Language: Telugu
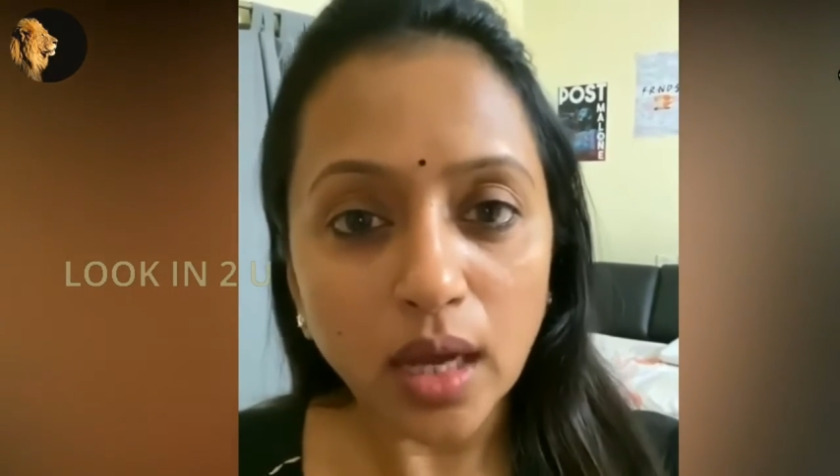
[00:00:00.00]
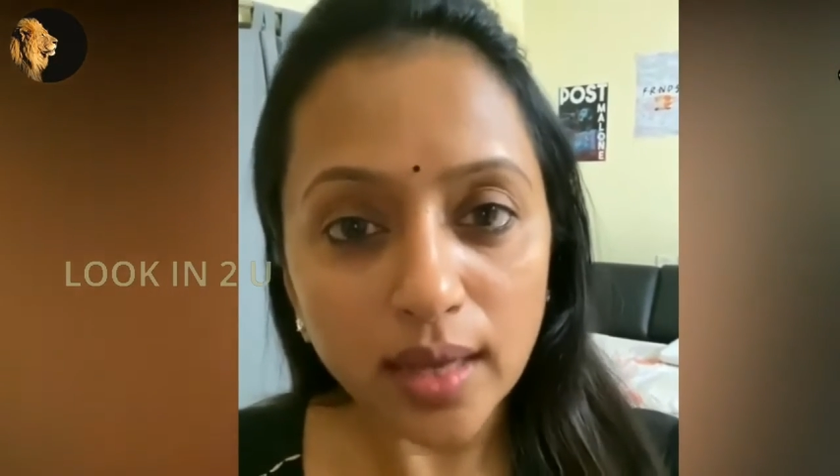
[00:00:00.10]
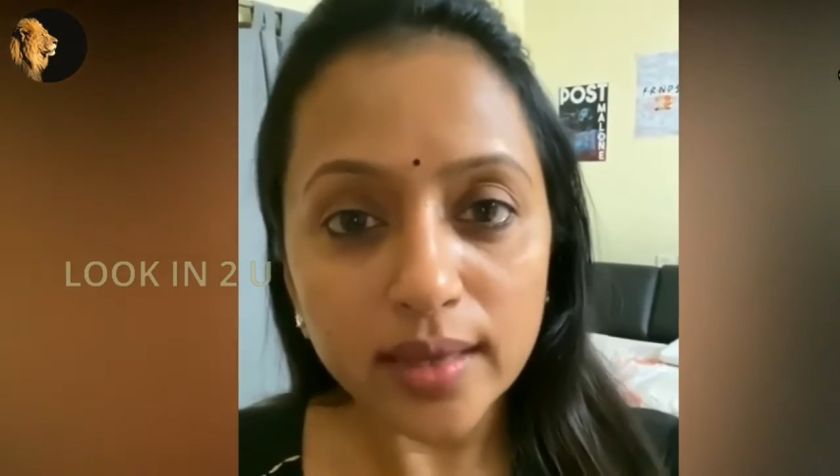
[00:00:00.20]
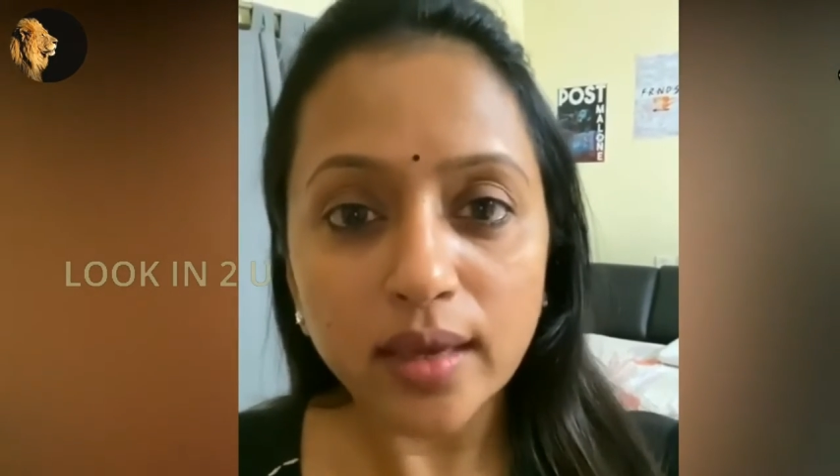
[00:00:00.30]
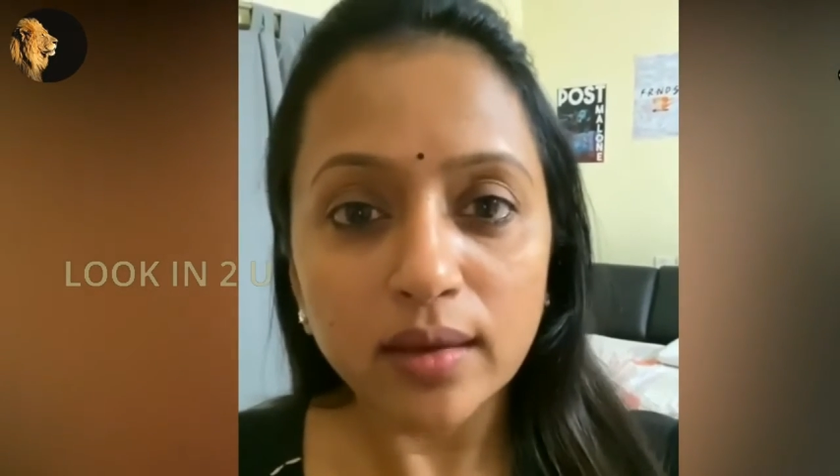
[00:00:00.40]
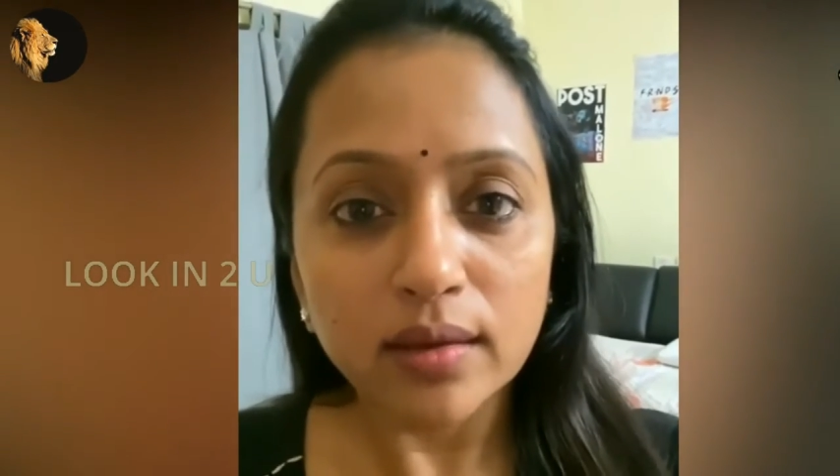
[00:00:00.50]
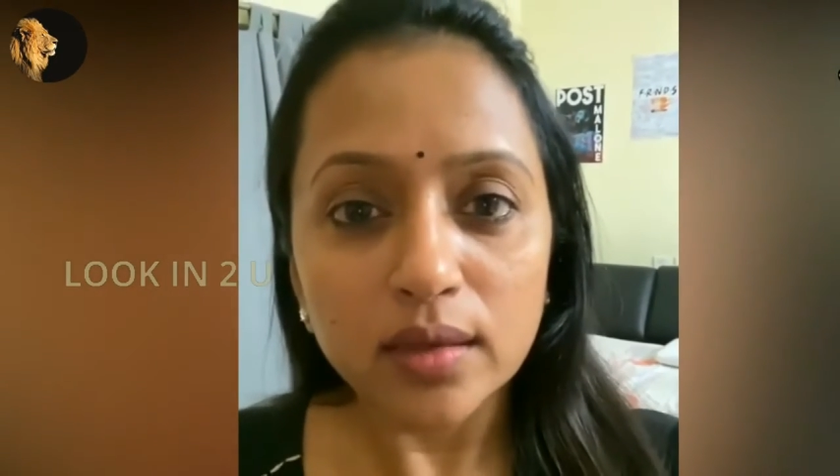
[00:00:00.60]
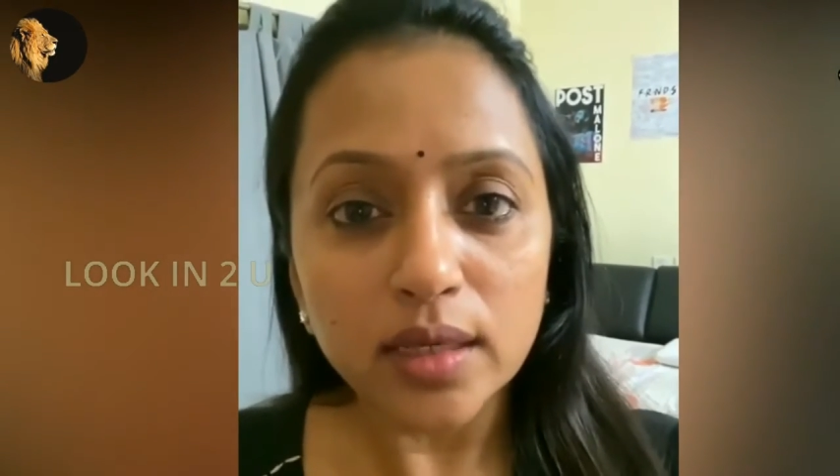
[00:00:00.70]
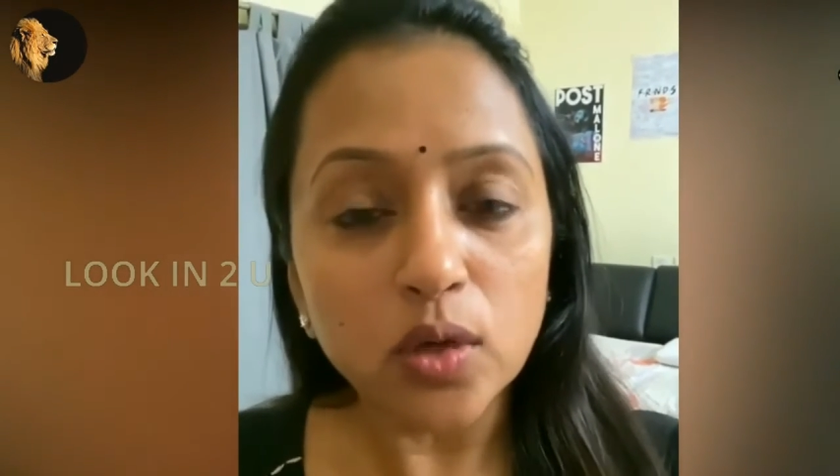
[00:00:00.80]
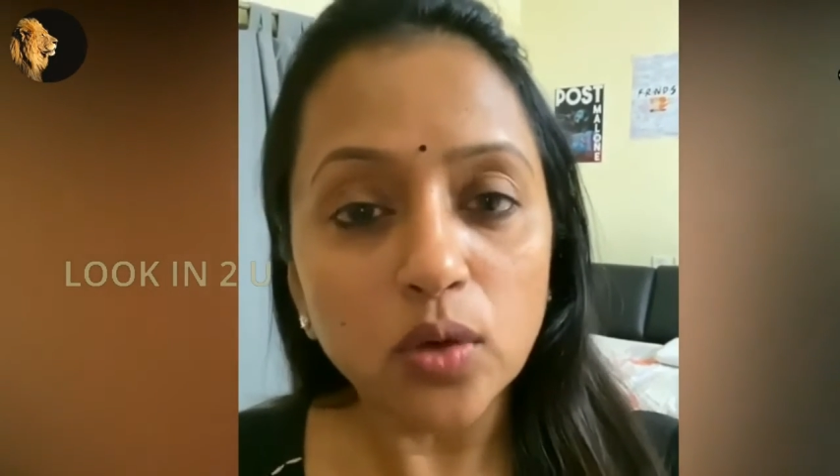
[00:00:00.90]
అలాగే
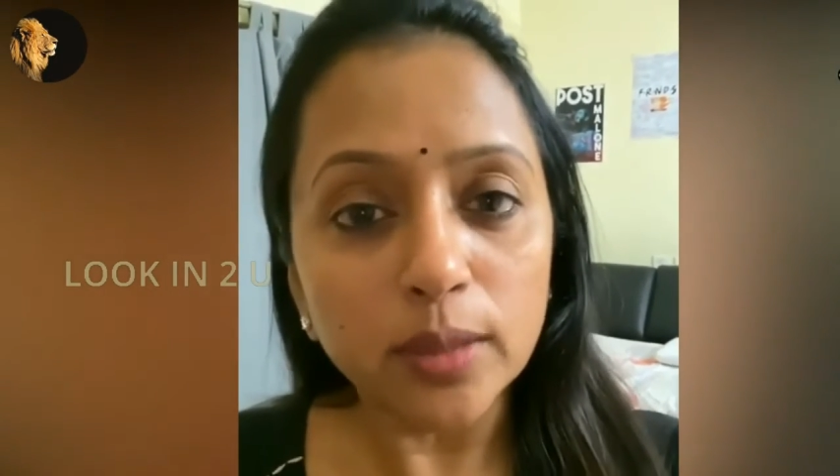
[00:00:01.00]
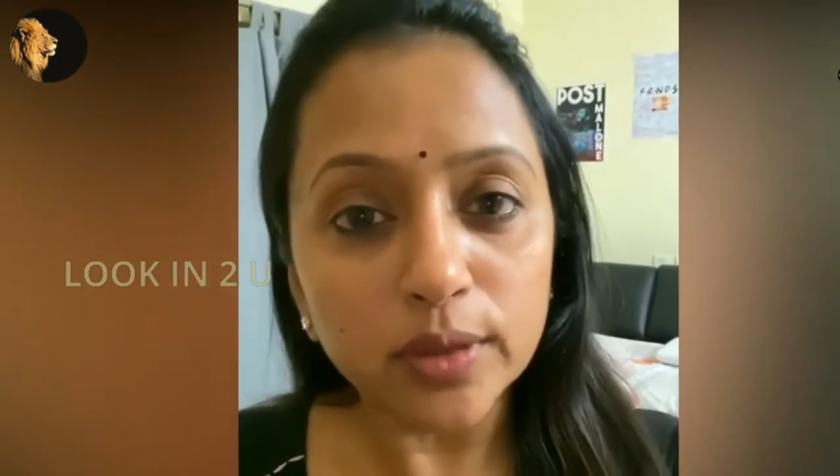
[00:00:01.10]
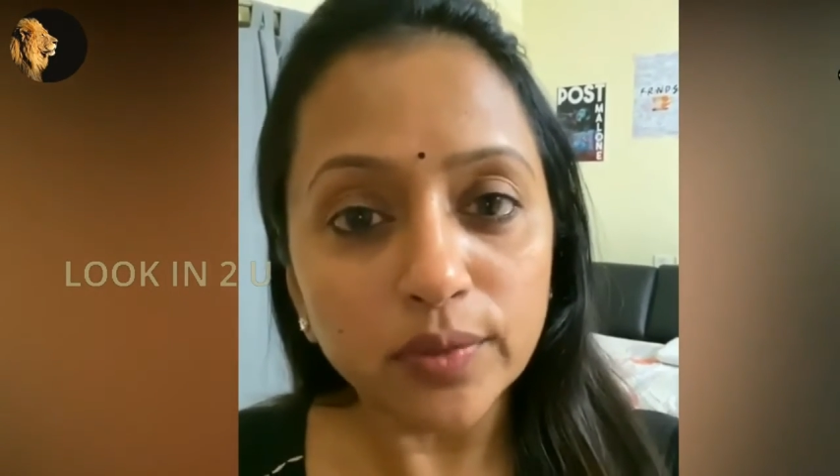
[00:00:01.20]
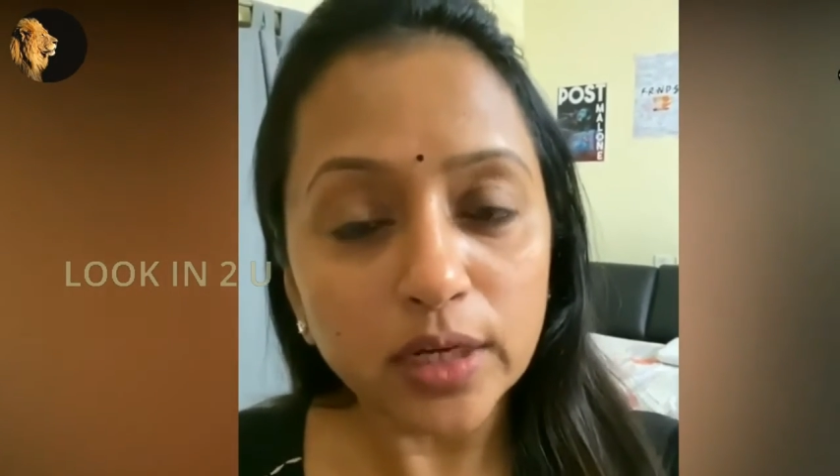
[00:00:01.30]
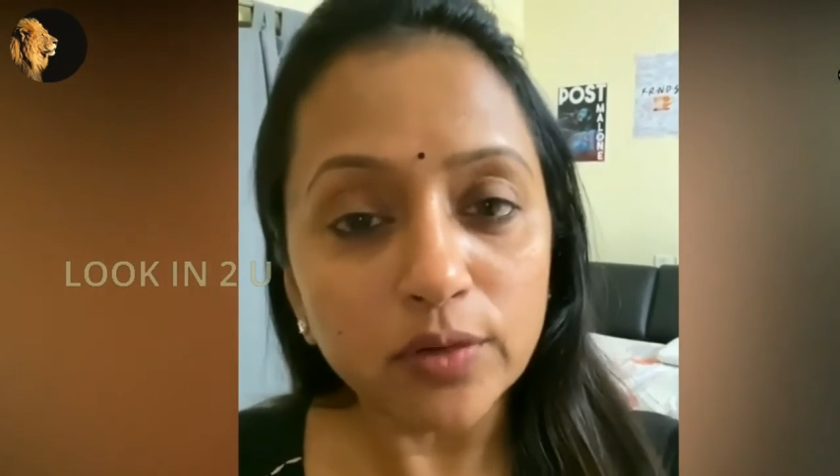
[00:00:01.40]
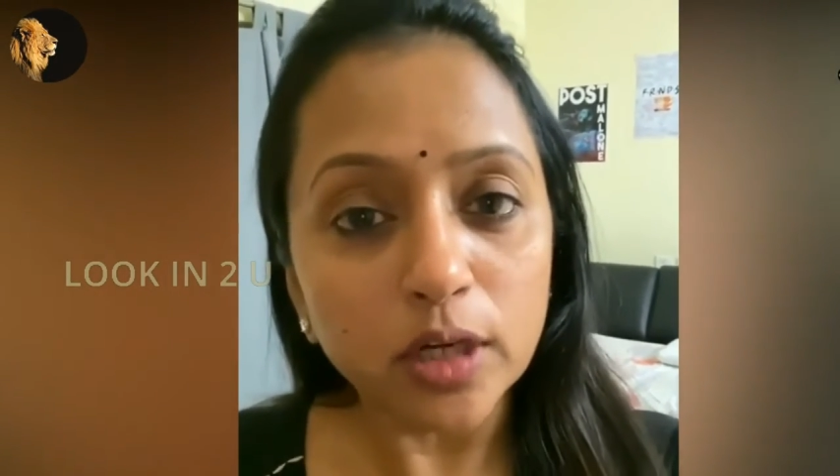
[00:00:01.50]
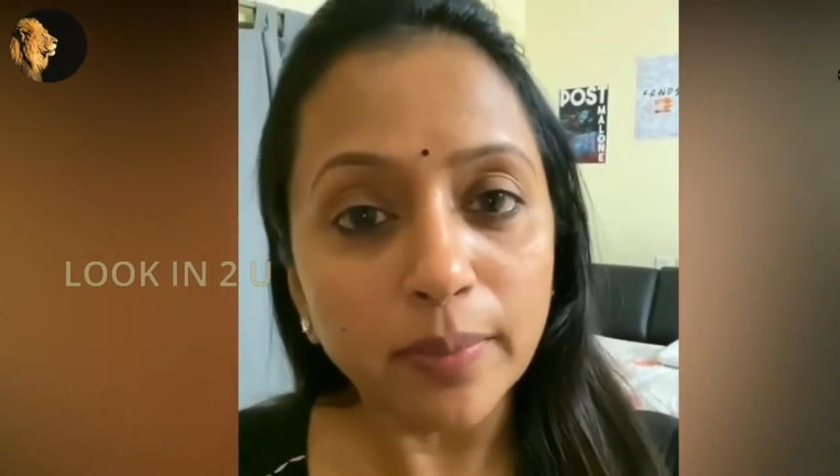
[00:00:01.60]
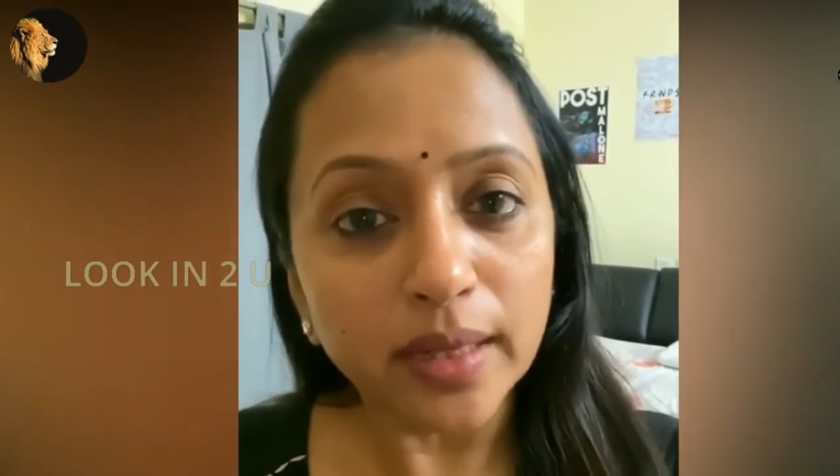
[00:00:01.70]
ఎన్నో అద్భుతమైనటువంటి